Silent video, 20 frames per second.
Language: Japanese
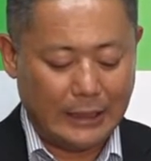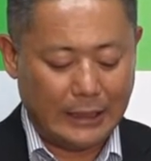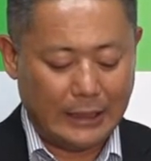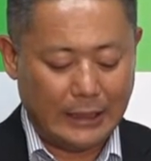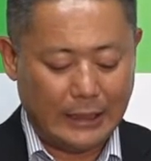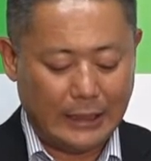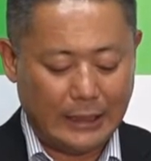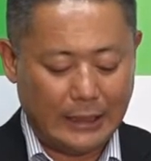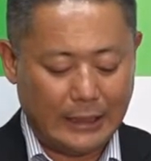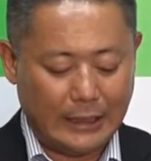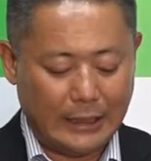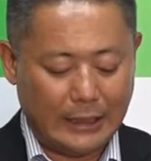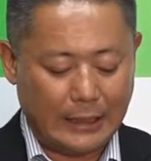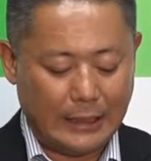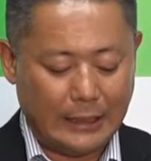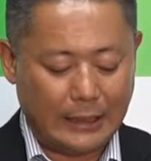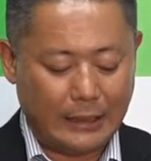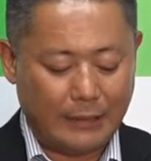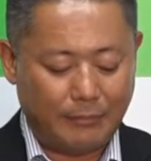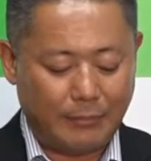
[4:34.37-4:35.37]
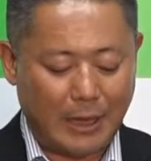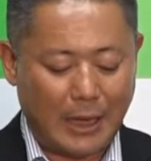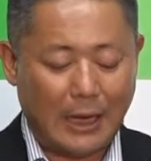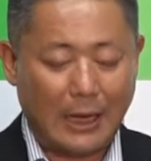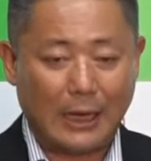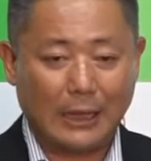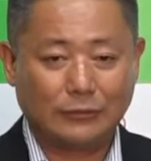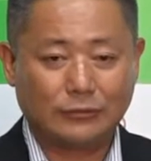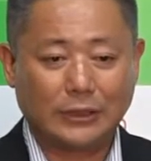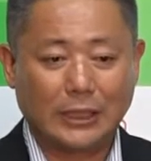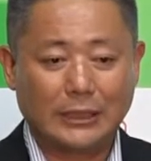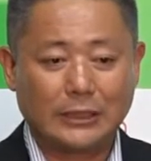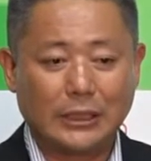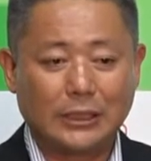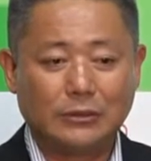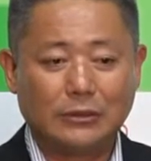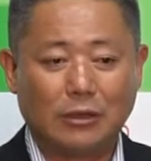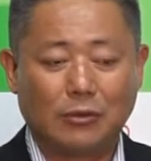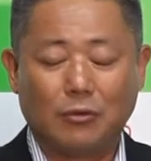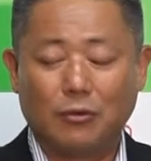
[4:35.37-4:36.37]
えー、まあ、具体
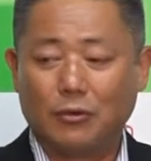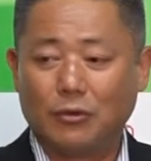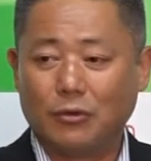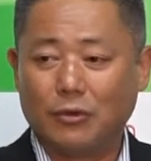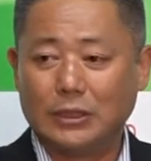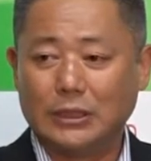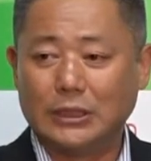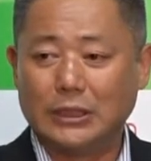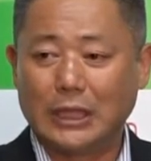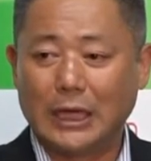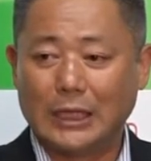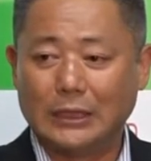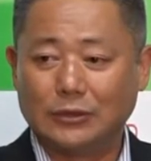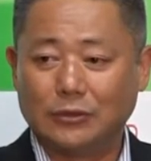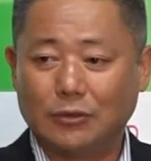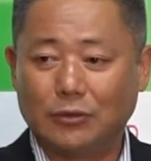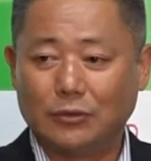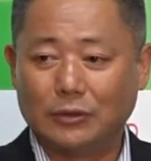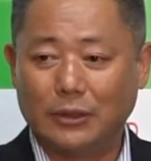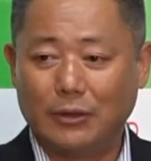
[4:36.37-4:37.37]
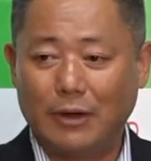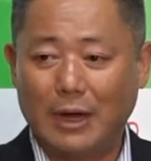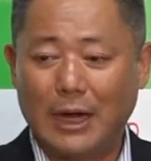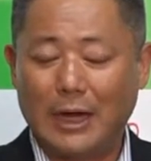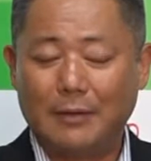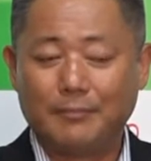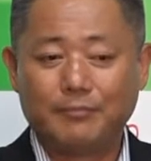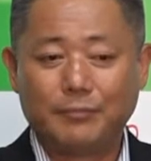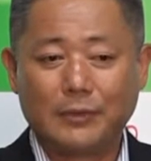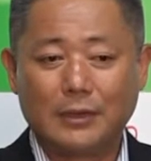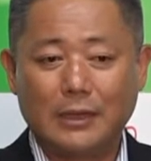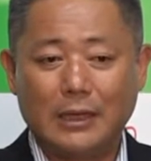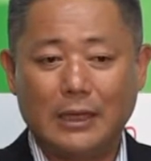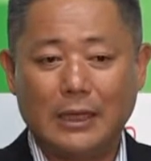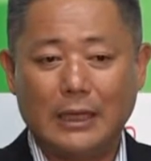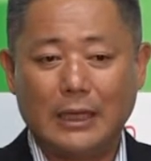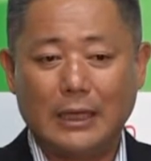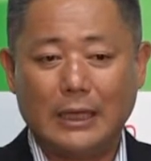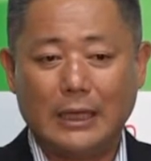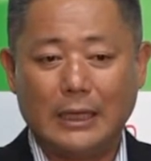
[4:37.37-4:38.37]
的には厚労委員会等では、
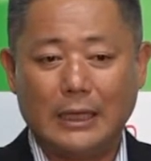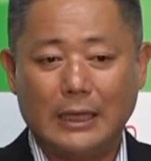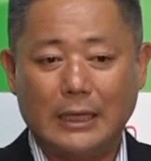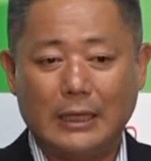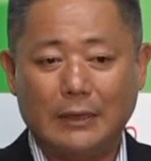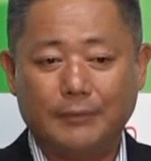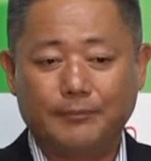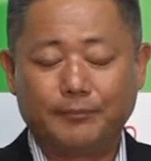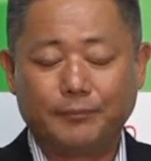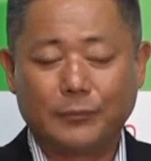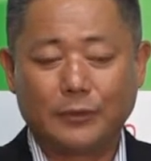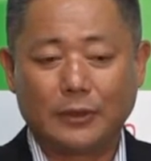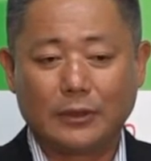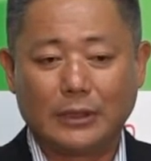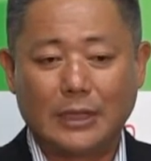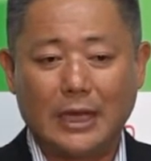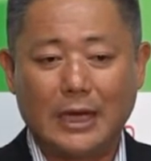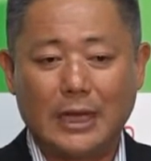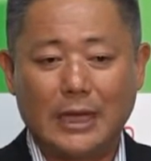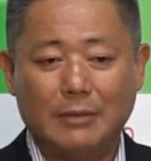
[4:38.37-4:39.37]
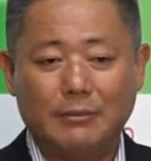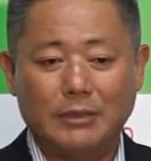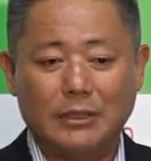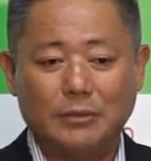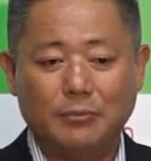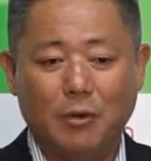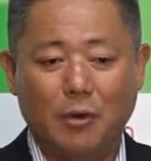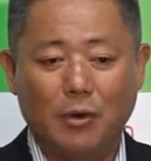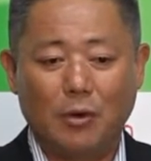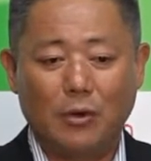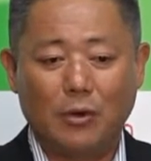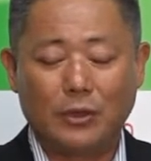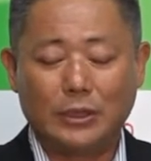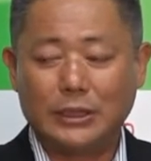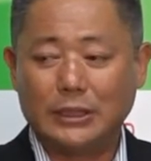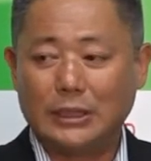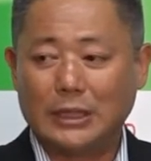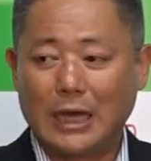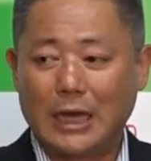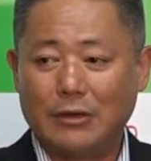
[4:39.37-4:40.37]
えー、定例日にも
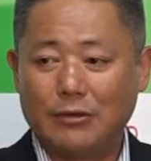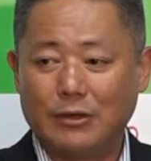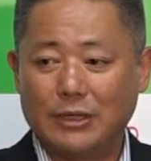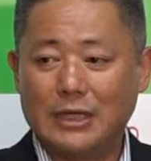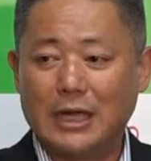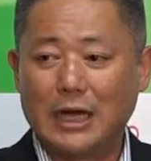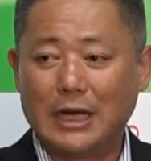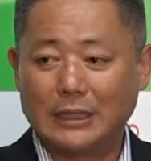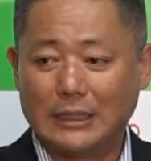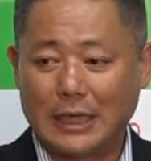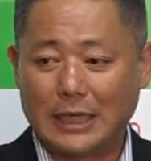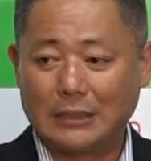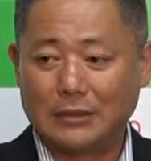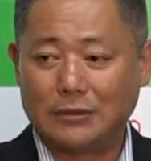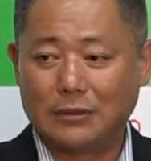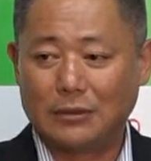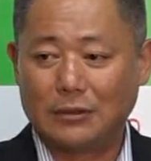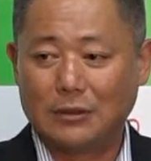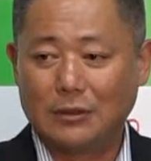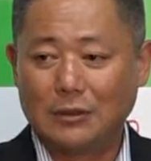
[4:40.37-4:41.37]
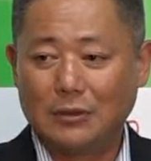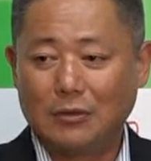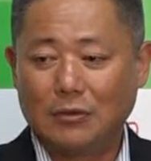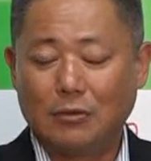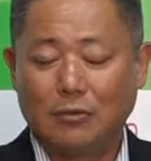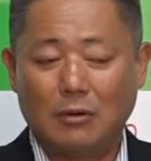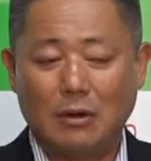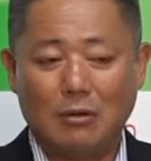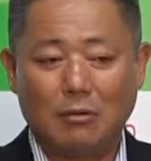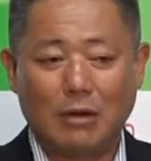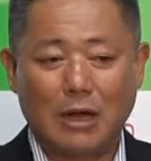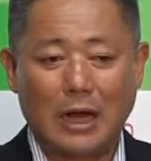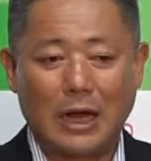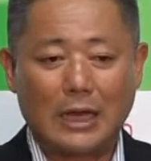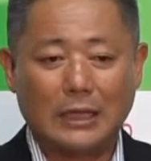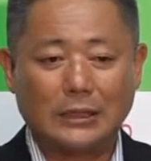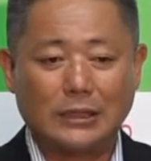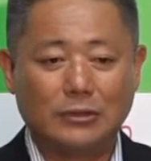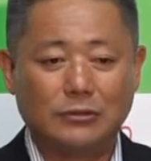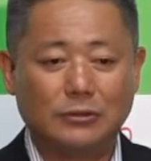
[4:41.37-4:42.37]
委員会を開かないと、法案を
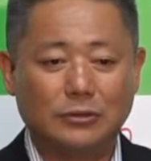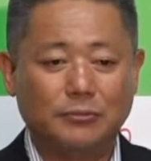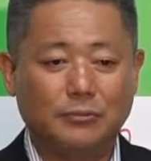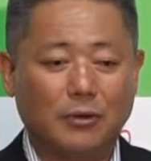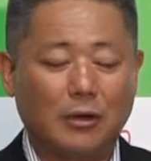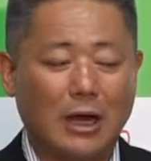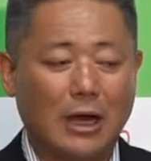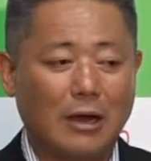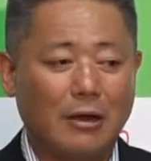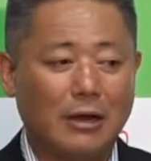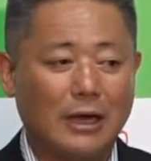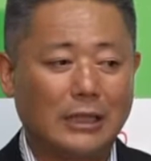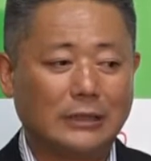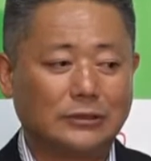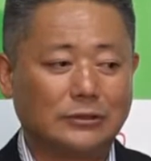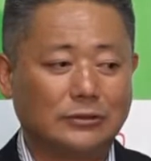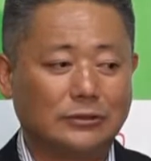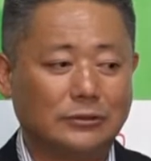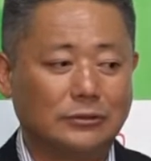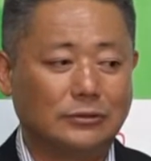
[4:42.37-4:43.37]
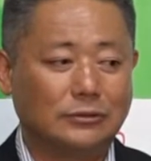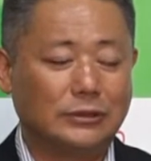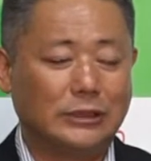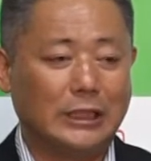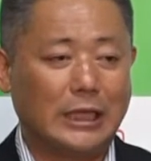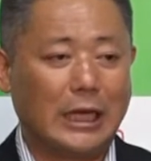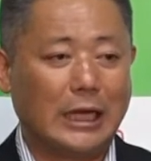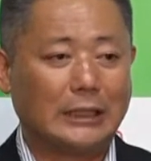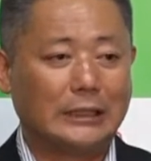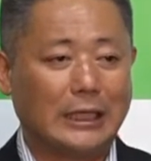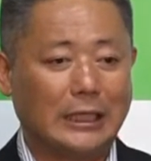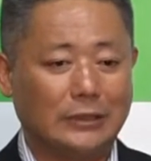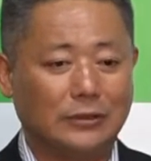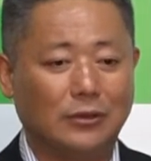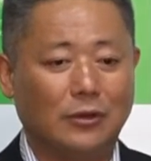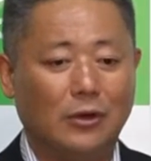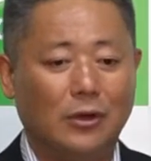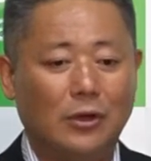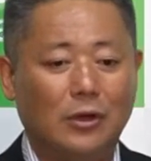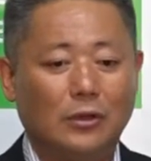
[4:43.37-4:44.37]
抱えているにもかかわらず開かない
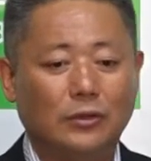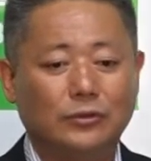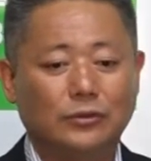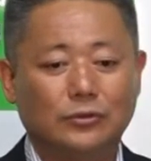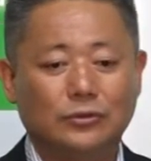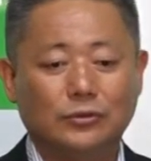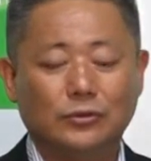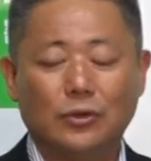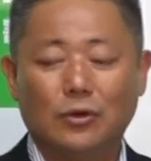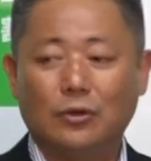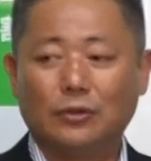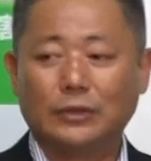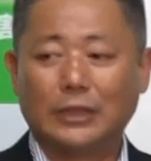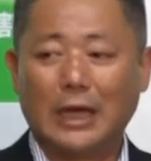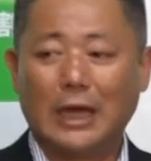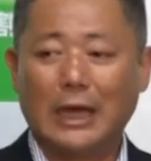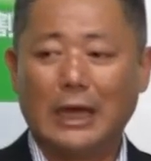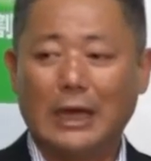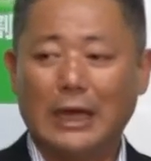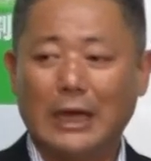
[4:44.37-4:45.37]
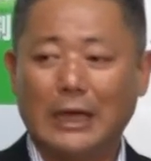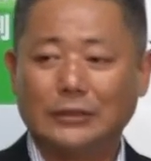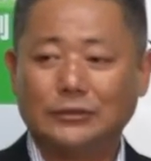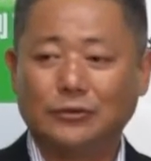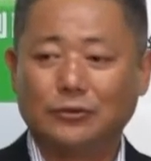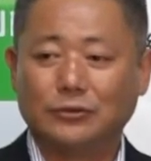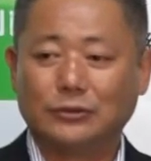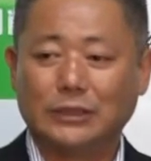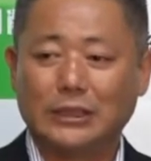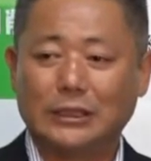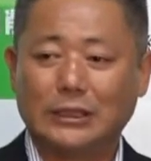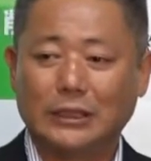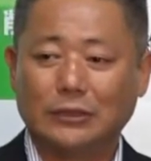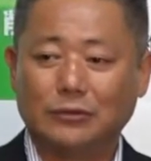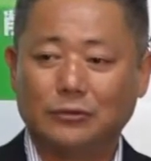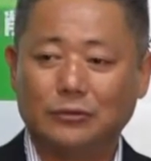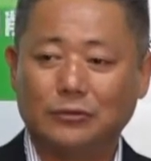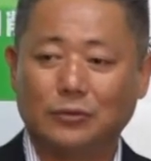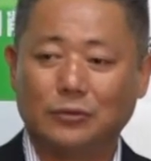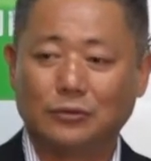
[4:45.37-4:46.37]
というような情勢だ
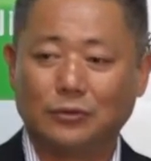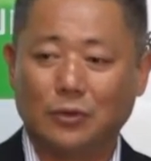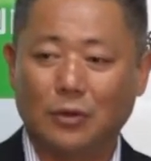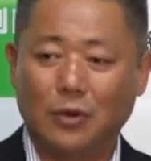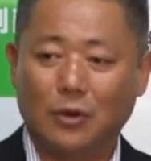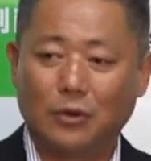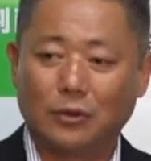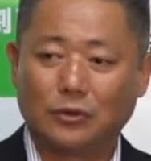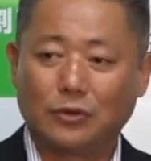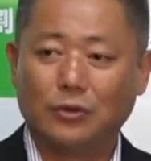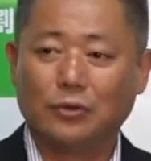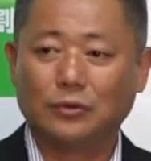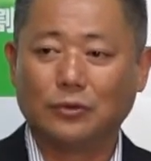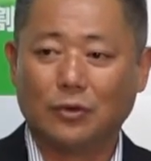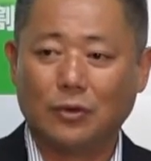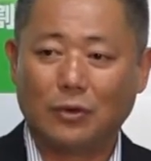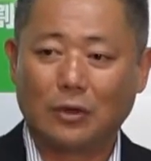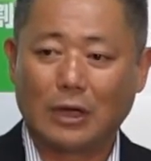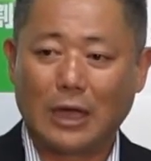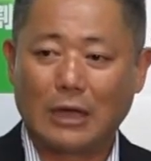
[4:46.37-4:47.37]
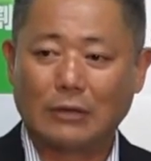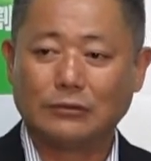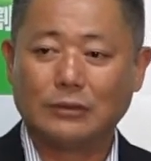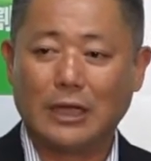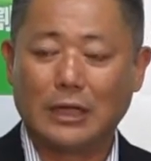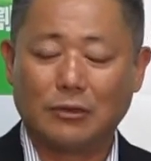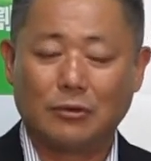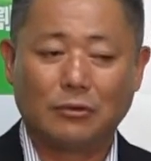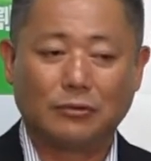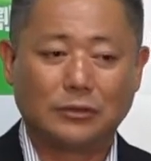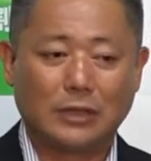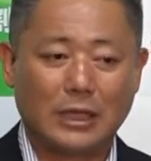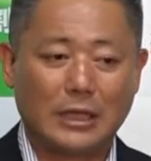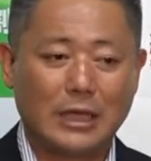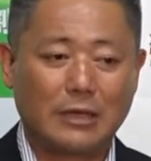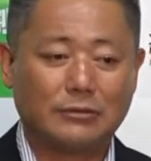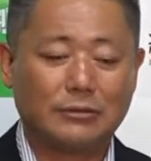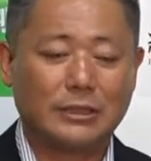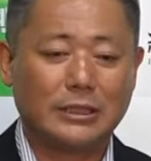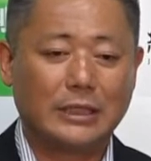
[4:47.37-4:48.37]
ということを、今日の拡大国対
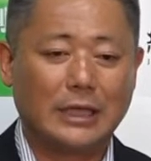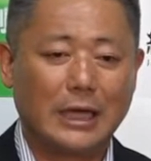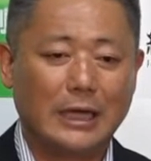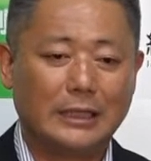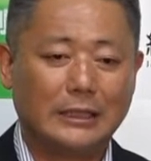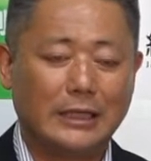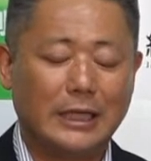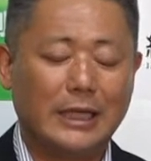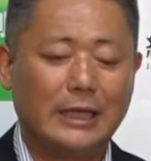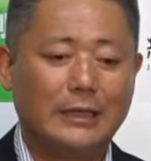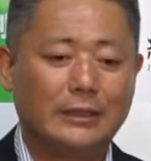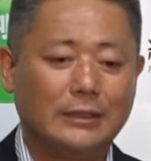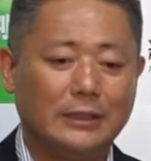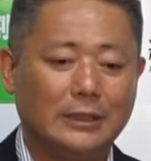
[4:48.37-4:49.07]
役委員会で、